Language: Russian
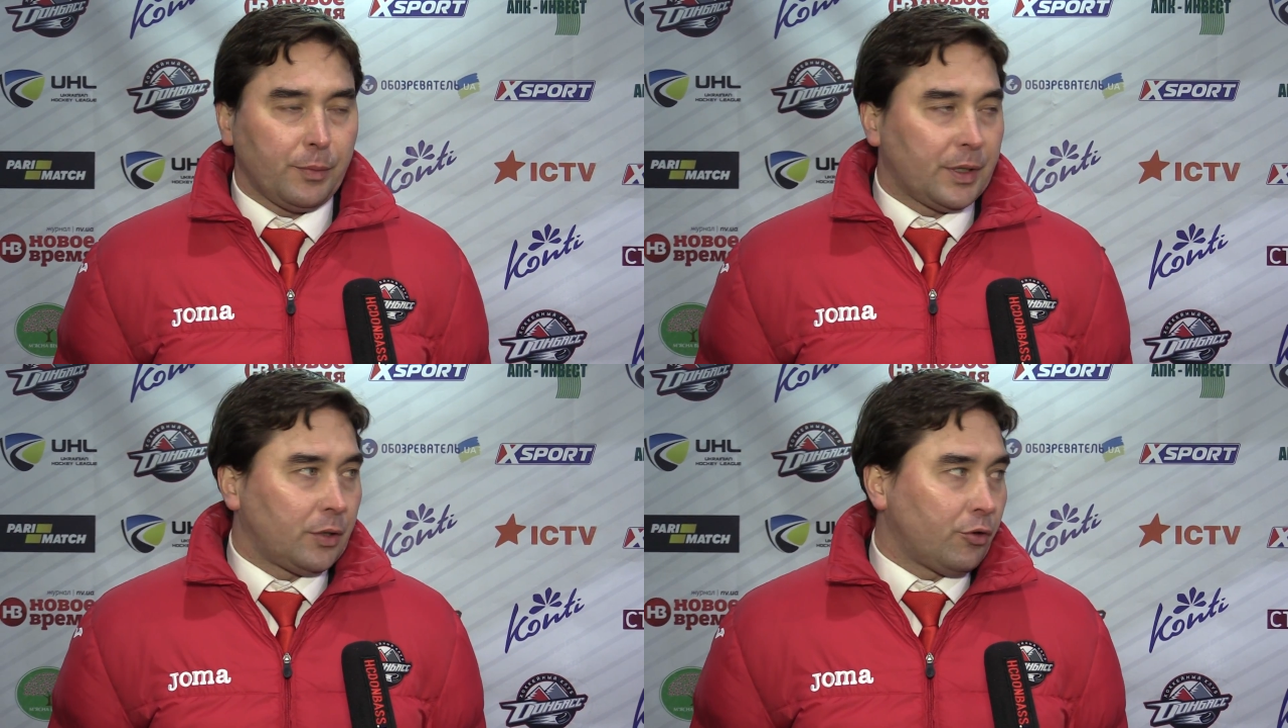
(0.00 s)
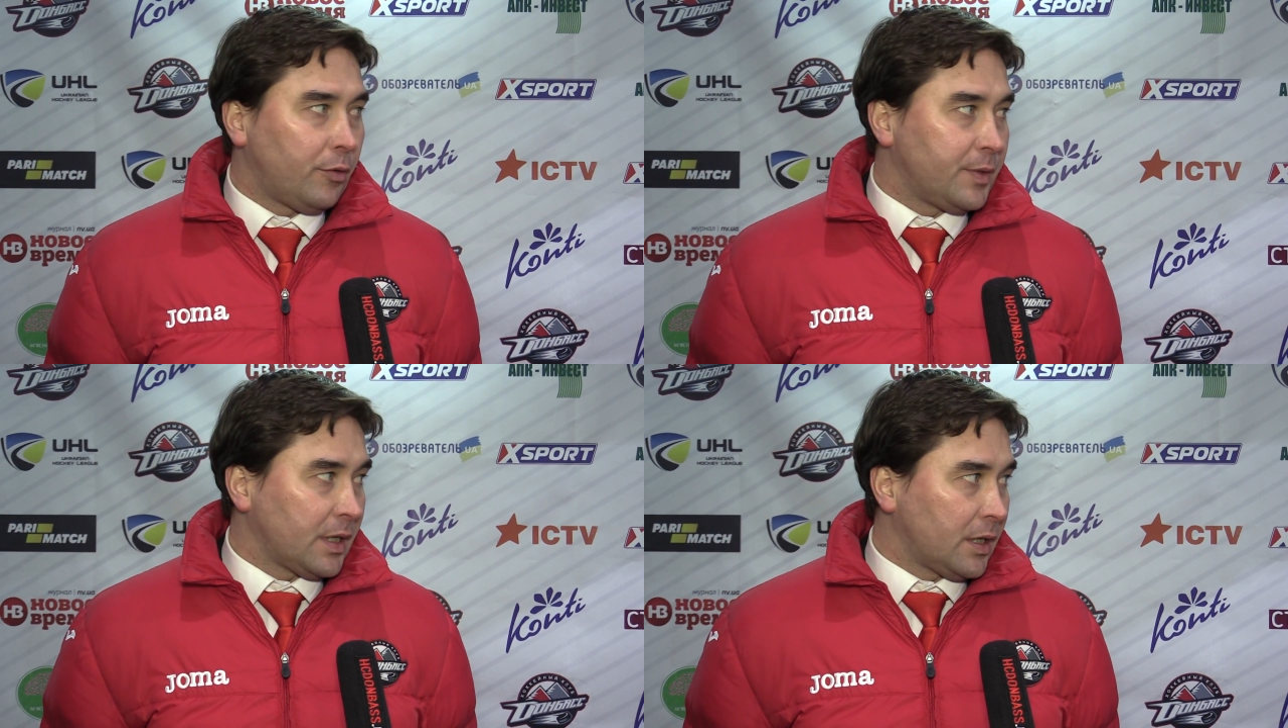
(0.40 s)

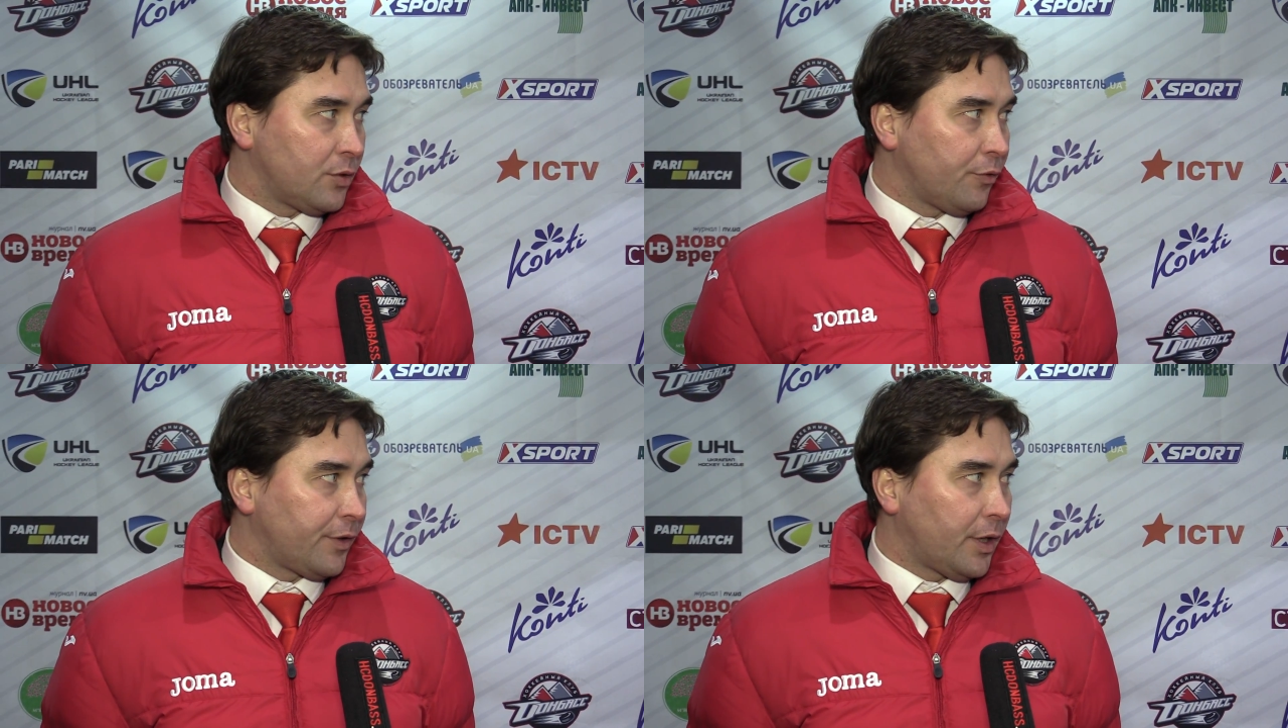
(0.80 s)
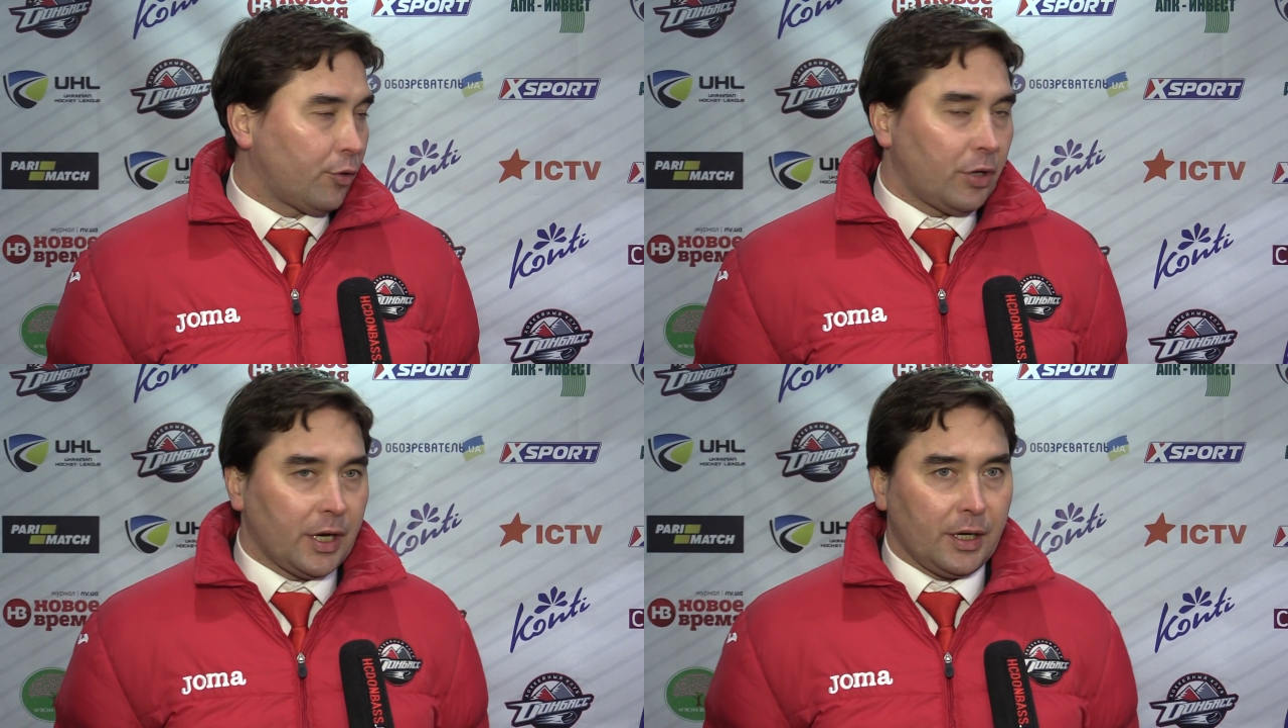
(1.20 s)
подготовимся к концовке
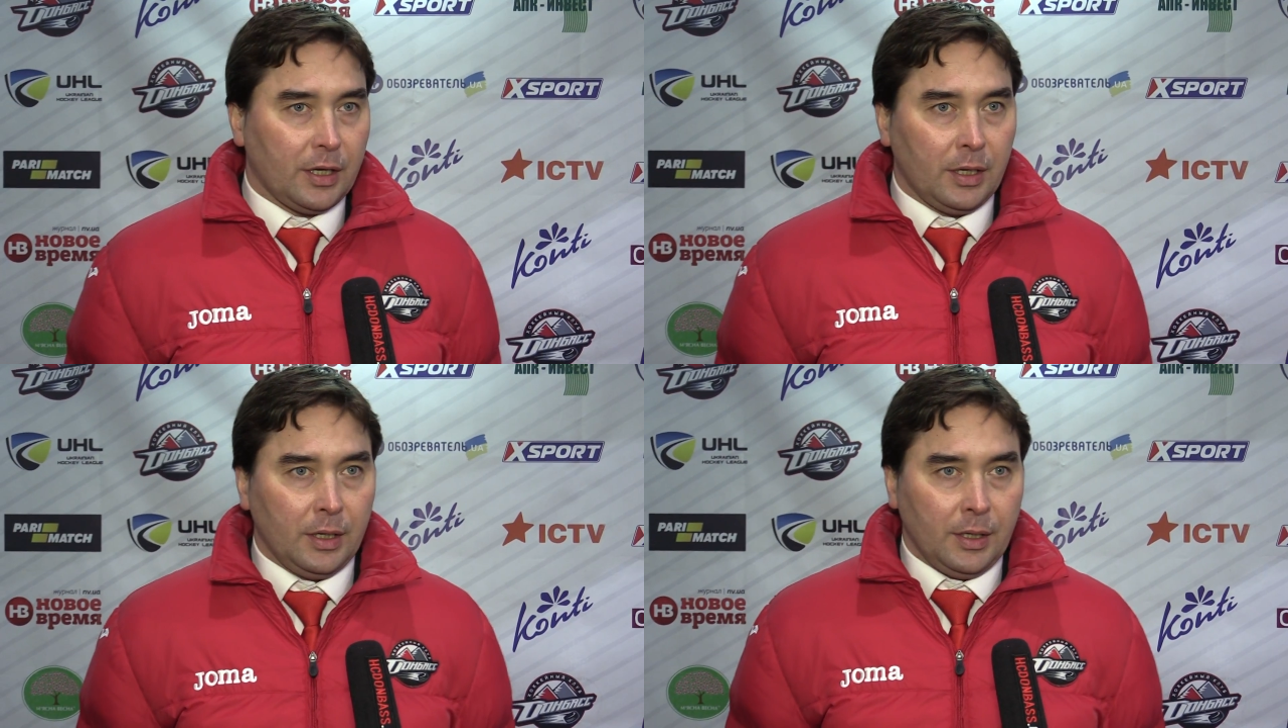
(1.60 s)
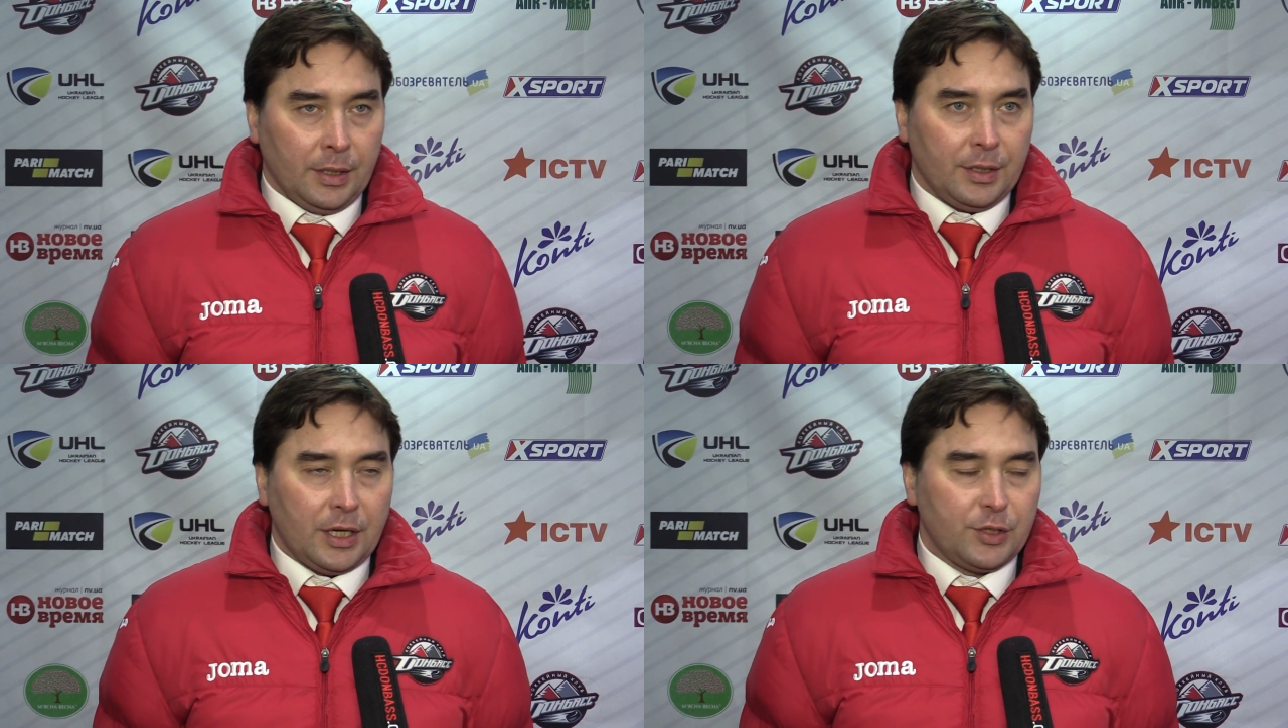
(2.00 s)
регулярки.
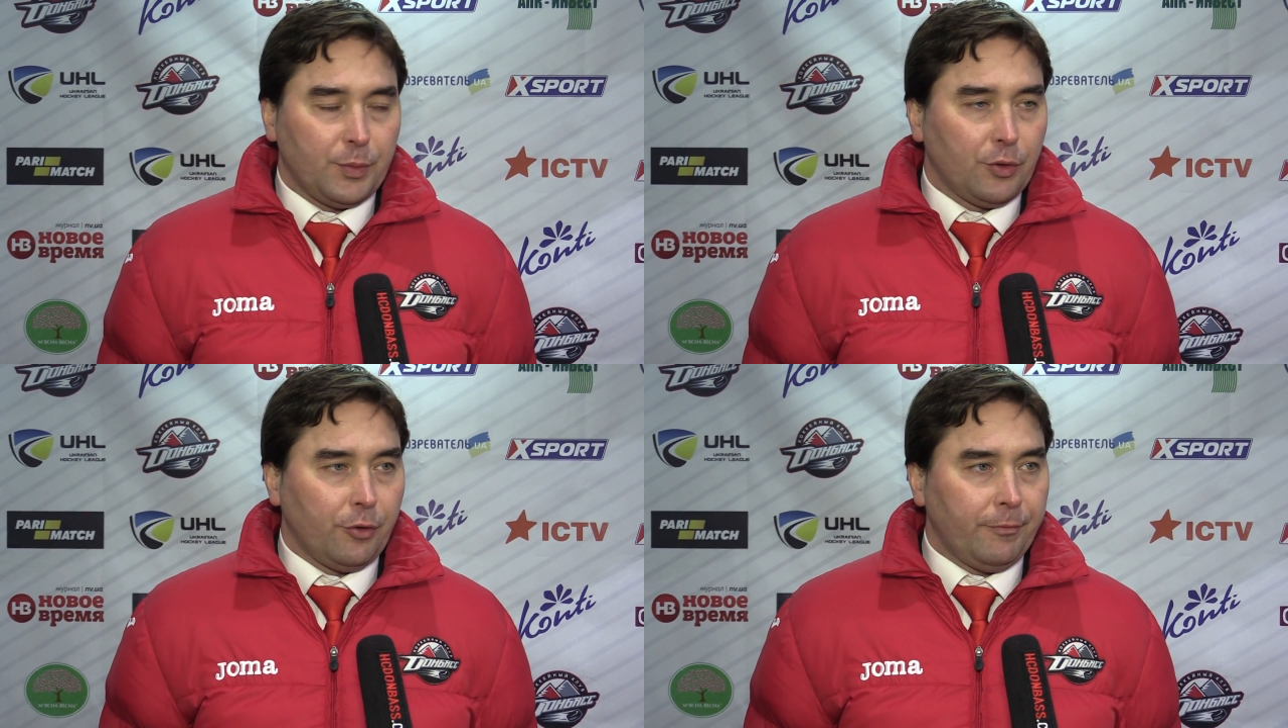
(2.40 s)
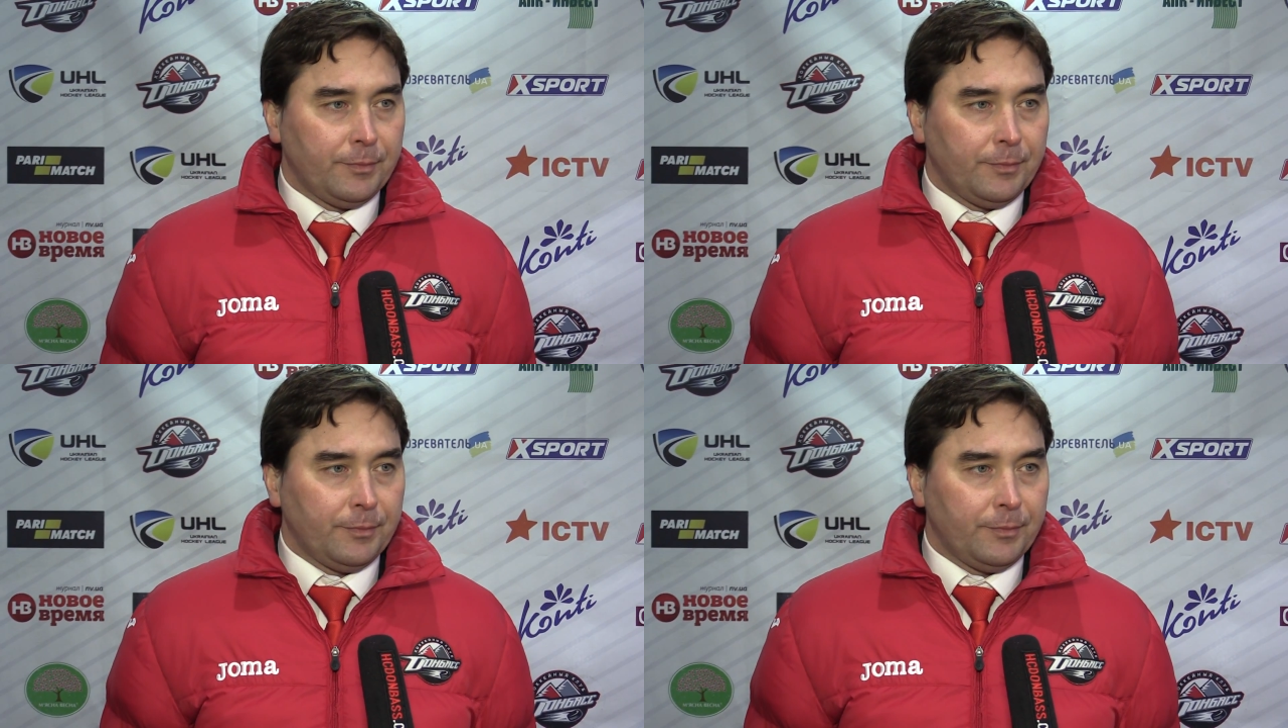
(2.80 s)
Дальше плывем.